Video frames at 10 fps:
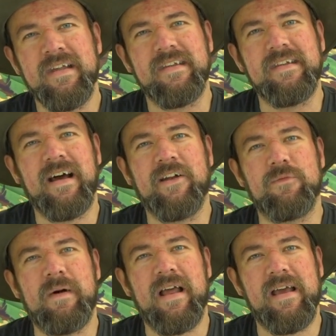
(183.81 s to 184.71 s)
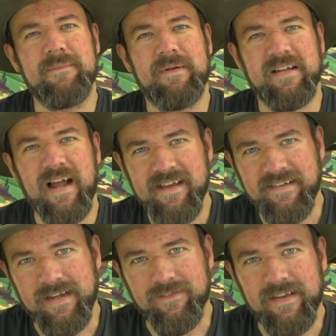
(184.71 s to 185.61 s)
die da nochmal erheblich
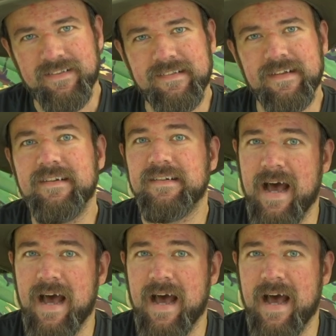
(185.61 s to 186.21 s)
leichter gewesen sind,